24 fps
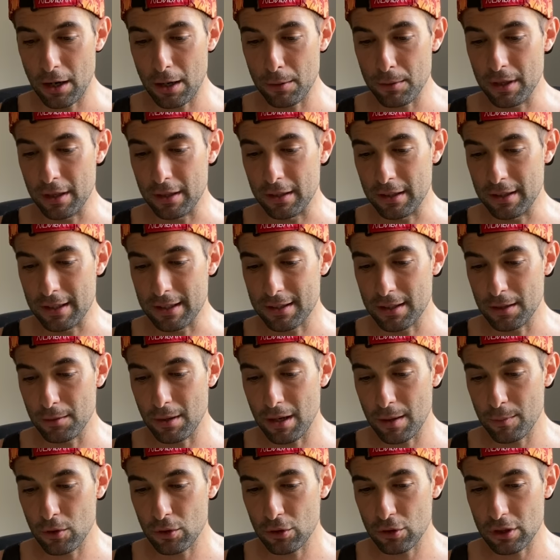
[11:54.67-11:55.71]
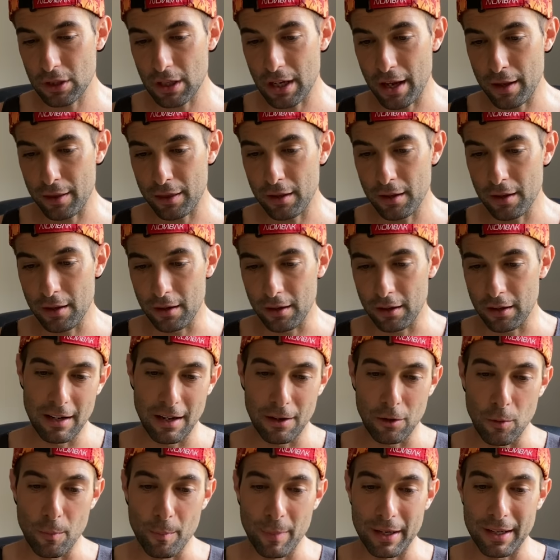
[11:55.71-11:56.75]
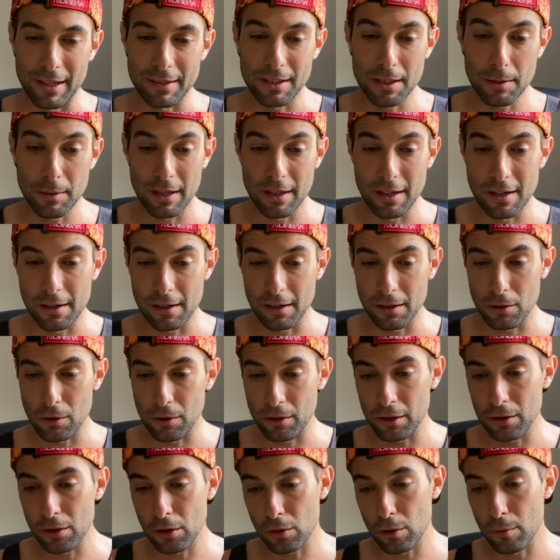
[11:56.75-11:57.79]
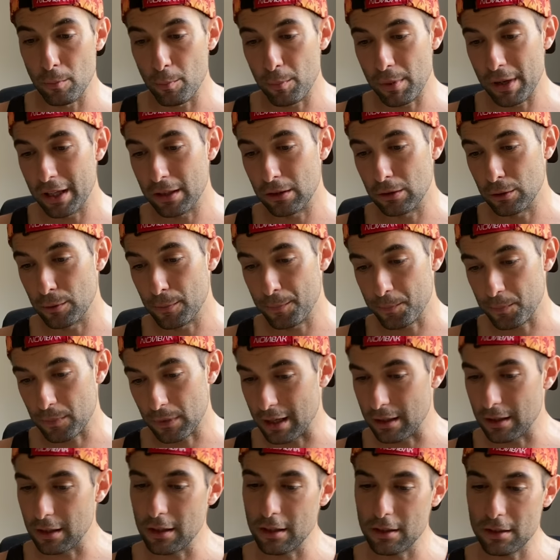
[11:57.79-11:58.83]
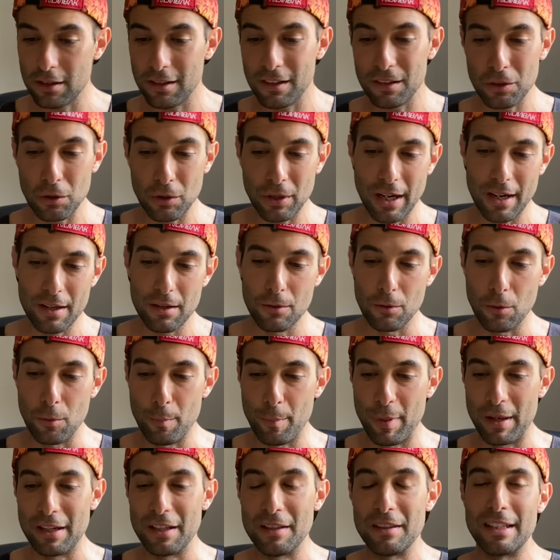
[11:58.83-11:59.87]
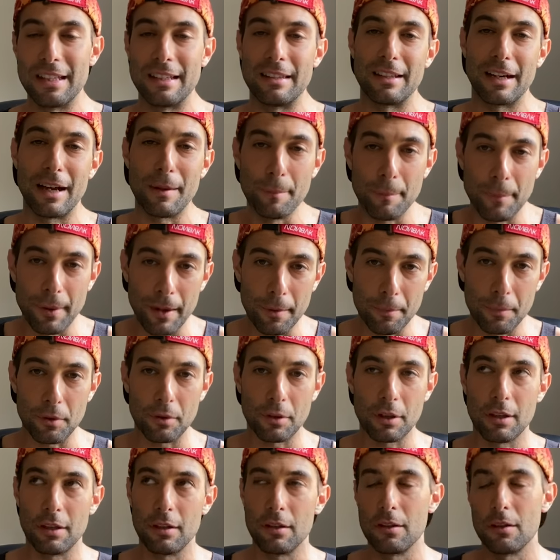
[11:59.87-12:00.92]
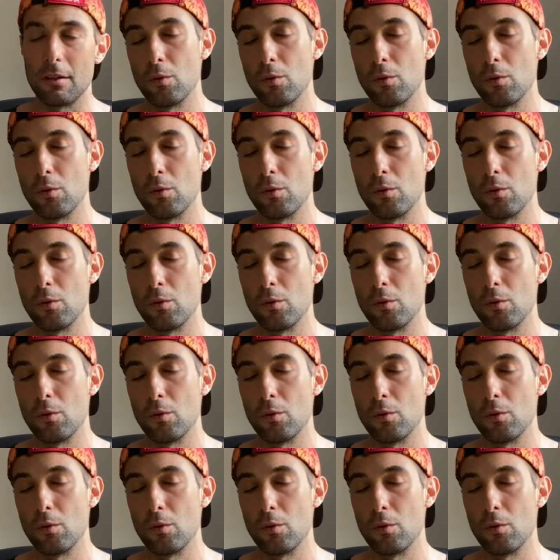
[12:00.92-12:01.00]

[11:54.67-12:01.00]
Ahora bien, si vamos a hacer la comparativa en el recorrido completo, aquí es cierto que hay un pelín de trampa, porque